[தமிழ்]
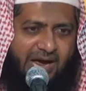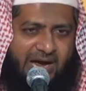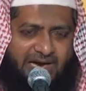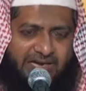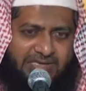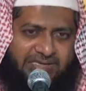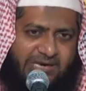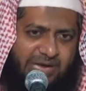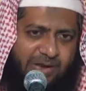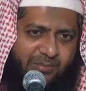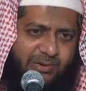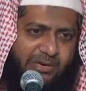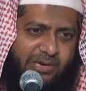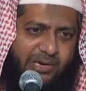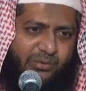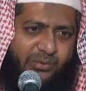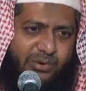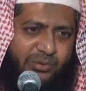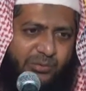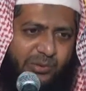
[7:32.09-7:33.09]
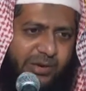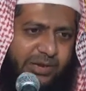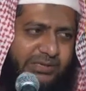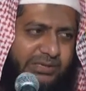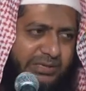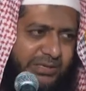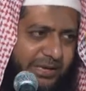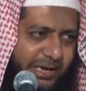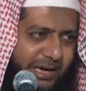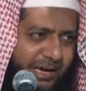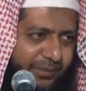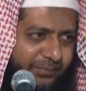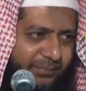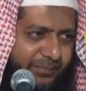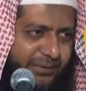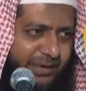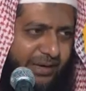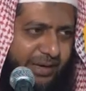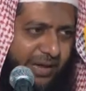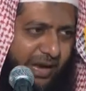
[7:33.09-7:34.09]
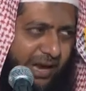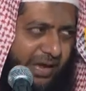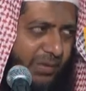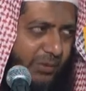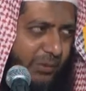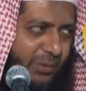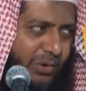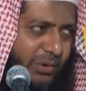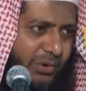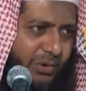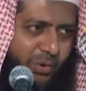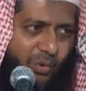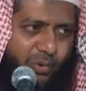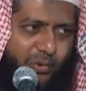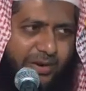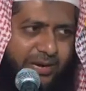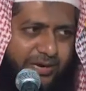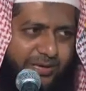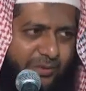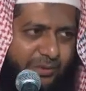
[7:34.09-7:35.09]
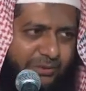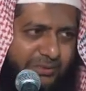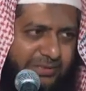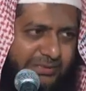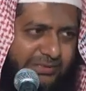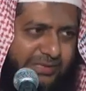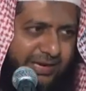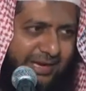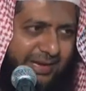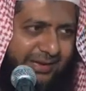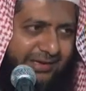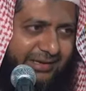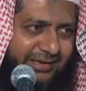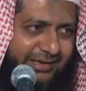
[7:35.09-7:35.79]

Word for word: அஹாபிலே ஒரு பகுதியிலே அதுபோன்று ஹுனைன் யுத்தத்திலே